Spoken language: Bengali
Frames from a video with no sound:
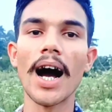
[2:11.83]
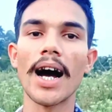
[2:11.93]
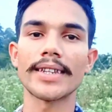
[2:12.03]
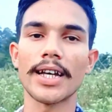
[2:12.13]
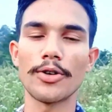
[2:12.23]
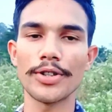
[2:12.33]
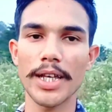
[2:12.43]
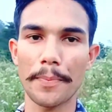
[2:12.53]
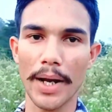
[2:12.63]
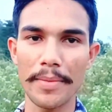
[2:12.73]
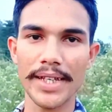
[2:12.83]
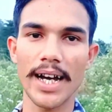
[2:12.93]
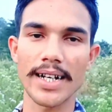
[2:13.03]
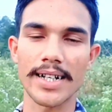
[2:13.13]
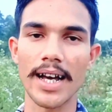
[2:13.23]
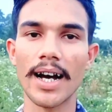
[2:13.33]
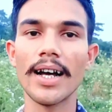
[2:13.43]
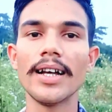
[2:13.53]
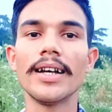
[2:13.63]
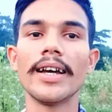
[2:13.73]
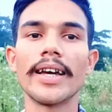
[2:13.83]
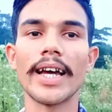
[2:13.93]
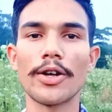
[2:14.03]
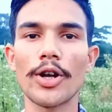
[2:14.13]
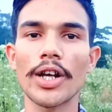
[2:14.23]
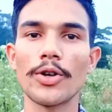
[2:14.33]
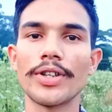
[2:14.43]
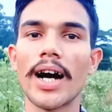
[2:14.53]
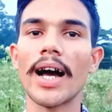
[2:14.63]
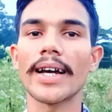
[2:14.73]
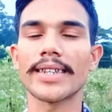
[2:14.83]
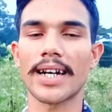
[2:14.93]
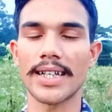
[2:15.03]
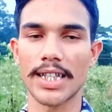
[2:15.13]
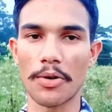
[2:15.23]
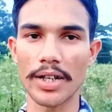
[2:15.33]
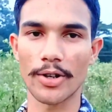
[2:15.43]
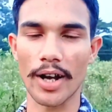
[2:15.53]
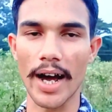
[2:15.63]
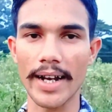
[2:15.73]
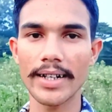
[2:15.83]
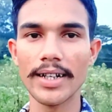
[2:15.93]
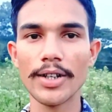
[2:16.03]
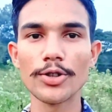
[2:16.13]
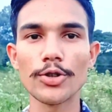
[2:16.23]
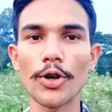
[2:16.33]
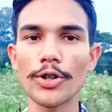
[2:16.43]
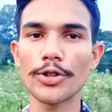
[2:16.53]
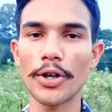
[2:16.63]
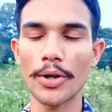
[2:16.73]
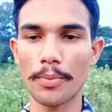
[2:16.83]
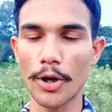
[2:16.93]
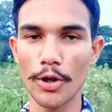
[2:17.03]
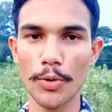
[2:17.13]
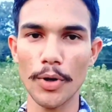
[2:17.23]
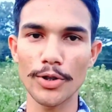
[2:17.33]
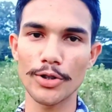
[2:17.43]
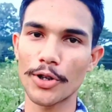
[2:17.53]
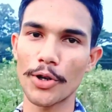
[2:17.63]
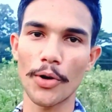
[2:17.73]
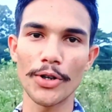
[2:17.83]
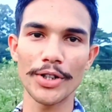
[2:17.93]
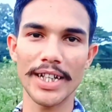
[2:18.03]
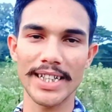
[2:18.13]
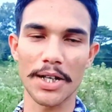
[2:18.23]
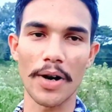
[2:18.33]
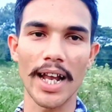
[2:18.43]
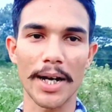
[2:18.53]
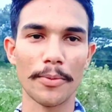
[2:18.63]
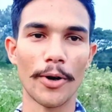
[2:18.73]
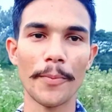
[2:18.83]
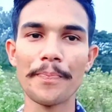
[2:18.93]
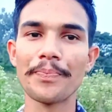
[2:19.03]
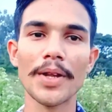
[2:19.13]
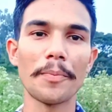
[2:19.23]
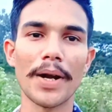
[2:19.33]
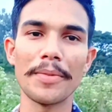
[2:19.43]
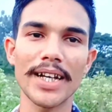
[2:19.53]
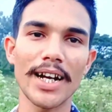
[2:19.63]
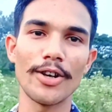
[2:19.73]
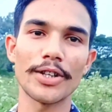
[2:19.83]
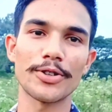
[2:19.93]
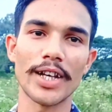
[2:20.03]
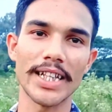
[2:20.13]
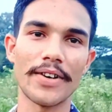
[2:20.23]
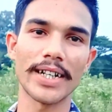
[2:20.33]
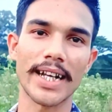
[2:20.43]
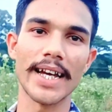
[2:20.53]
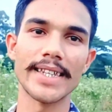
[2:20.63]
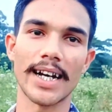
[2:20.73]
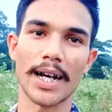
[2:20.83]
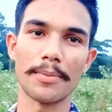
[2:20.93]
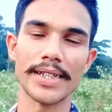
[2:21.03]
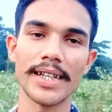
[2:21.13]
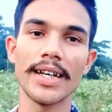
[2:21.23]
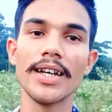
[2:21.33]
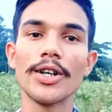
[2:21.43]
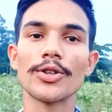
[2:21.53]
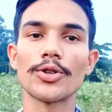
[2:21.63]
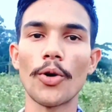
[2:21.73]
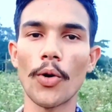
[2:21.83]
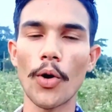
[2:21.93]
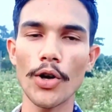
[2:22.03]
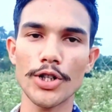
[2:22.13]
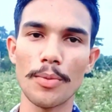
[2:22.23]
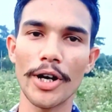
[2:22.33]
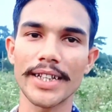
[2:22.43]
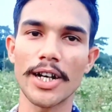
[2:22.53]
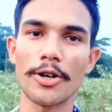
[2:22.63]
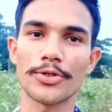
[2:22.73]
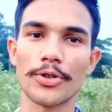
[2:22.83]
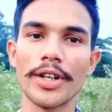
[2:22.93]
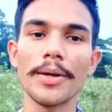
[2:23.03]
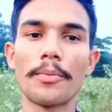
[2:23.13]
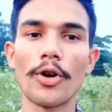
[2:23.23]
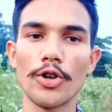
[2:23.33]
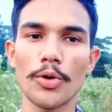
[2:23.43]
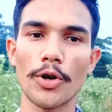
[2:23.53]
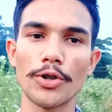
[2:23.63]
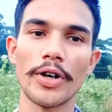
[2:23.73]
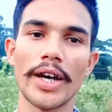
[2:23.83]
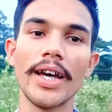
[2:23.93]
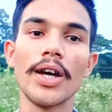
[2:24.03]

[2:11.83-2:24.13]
আর তানোর যে প্রেমিকা আসলা এনরে লইয়া এক জায়গায় যাওয়া দরকার তখন তো এখন বড়লোক বন্ধু যখন অন্যদিকে যাওয়া লাগবো প্রেমিকার লইয়া তো যাইতে পারত না এই জায়গার মাঝে তো ওই সময় কিতা করছেন বড়লোক বন্ধুয়ে